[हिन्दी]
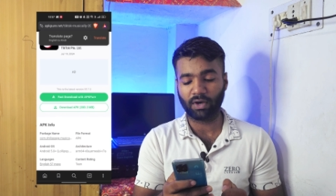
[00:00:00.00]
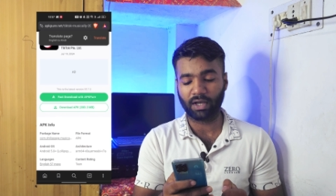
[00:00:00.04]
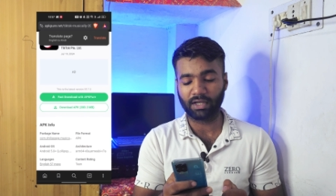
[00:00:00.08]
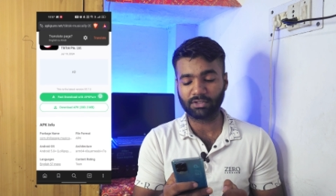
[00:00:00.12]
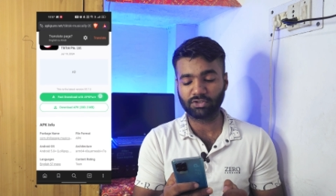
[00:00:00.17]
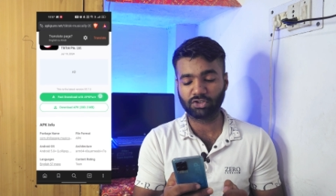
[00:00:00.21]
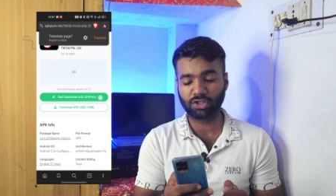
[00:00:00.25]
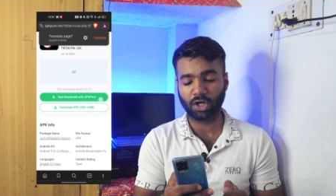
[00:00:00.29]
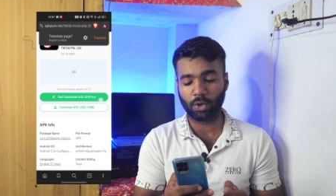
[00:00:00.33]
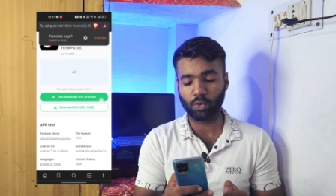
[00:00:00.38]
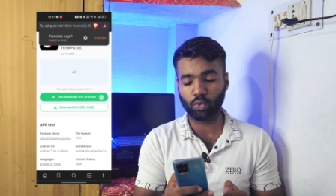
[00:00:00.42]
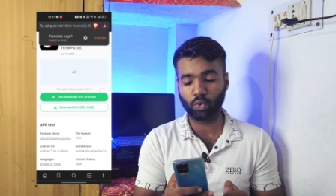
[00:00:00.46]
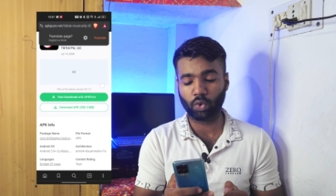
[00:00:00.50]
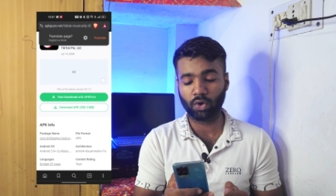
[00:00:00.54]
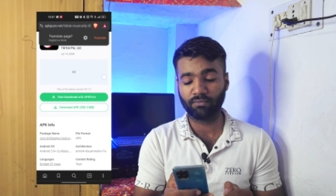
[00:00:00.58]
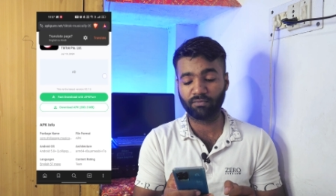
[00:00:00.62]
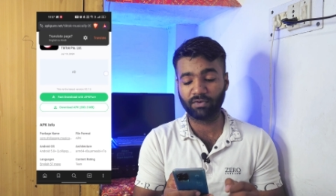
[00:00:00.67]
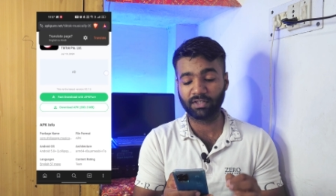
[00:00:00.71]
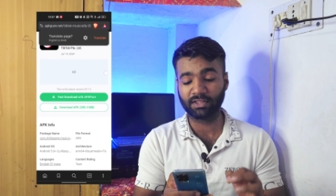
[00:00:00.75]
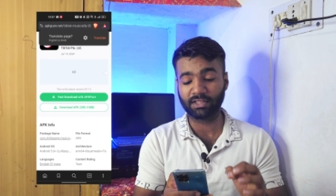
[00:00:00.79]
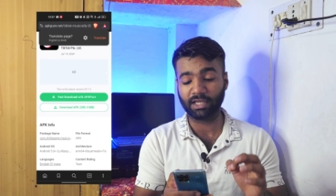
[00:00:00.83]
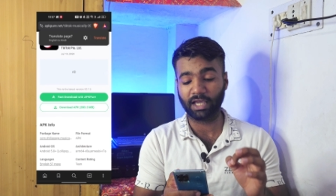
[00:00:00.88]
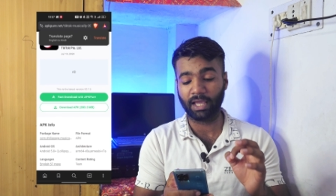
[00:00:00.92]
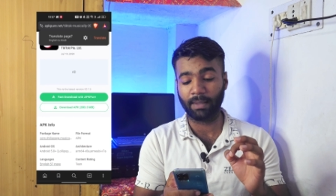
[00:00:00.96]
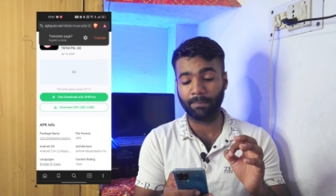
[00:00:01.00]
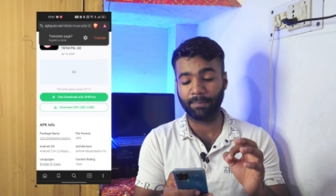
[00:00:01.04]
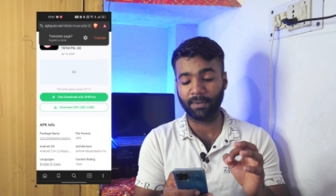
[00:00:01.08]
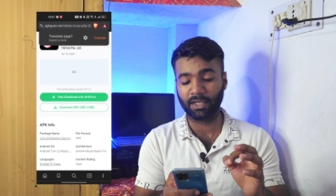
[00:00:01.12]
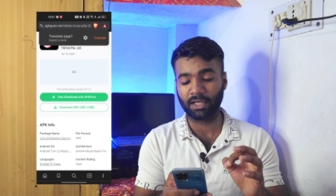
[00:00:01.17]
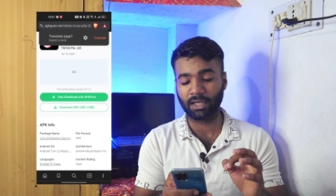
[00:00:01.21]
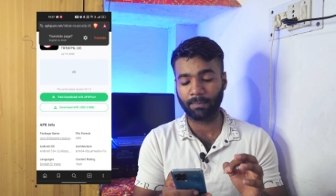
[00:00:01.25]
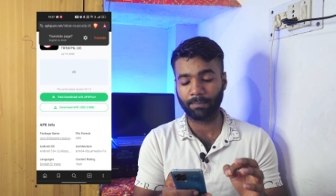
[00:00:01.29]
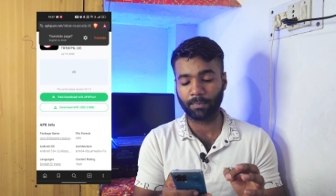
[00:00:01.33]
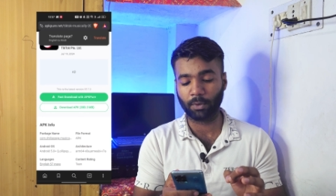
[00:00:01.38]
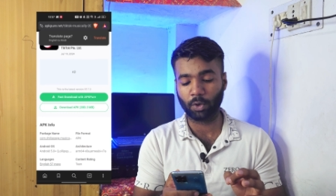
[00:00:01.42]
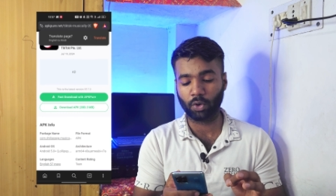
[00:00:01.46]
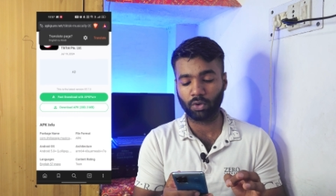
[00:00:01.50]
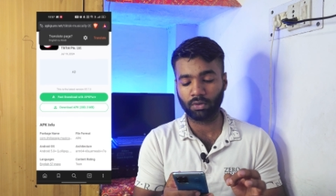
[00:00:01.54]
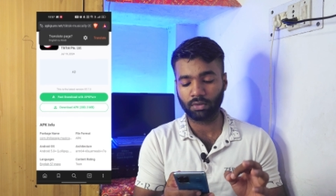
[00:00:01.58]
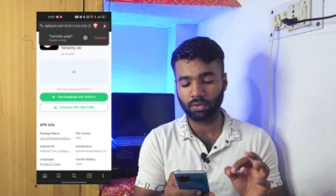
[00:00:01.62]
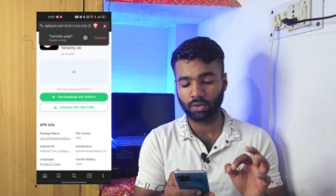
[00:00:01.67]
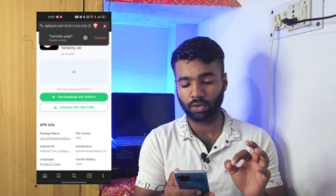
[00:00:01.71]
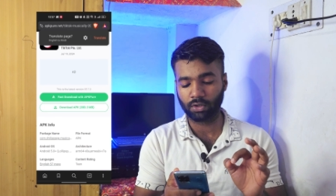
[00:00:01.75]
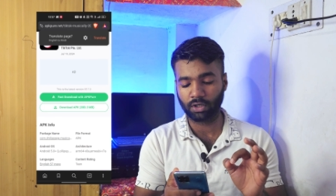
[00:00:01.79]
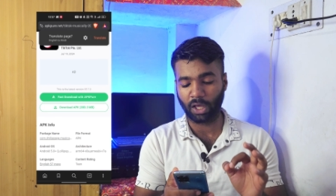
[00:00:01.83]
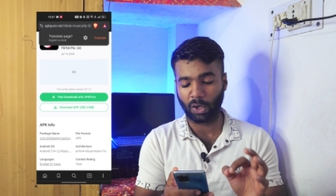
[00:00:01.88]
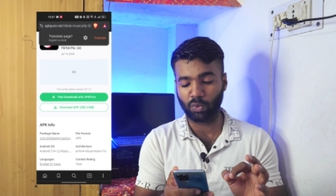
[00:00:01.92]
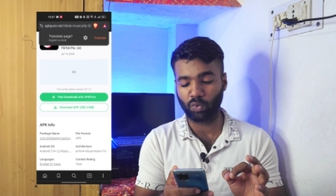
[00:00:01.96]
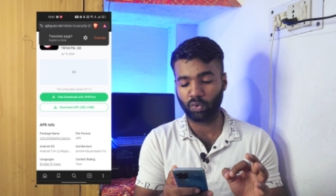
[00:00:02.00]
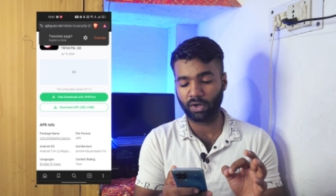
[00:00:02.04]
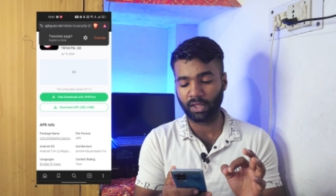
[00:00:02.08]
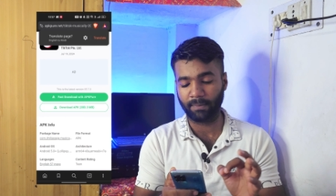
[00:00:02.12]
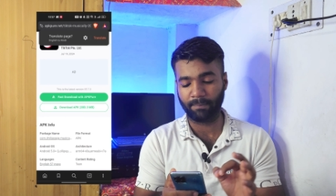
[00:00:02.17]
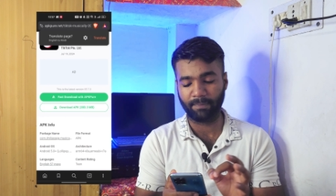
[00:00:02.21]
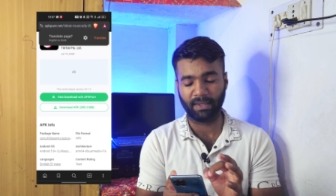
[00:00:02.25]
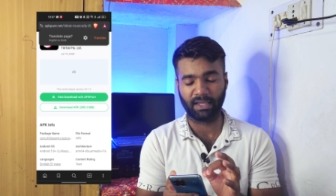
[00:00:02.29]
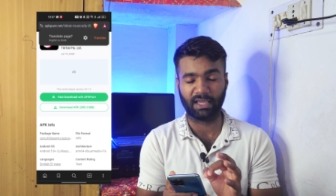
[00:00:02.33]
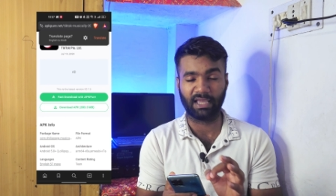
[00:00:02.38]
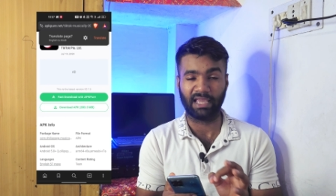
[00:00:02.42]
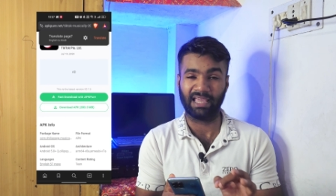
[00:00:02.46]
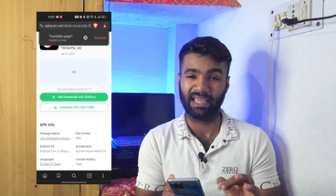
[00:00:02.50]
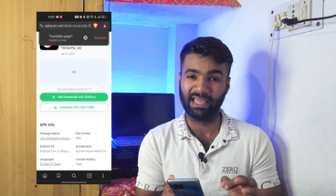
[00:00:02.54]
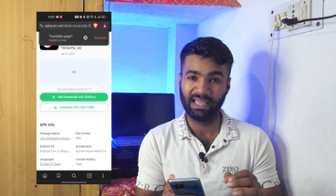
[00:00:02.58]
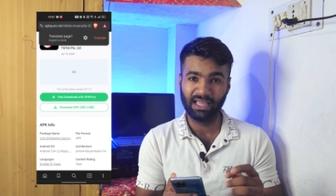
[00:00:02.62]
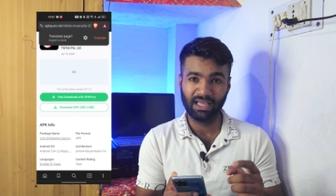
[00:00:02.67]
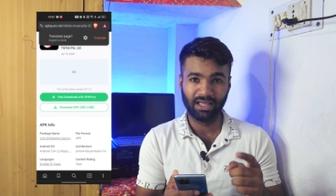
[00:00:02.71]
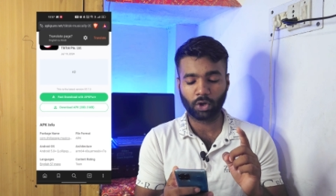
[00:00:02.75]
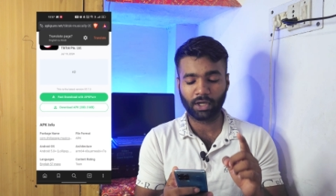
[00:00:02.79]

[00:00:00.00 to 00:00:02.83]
फास्ट डाउनलोड विद एपीके प्योर डाउनलोड एपीके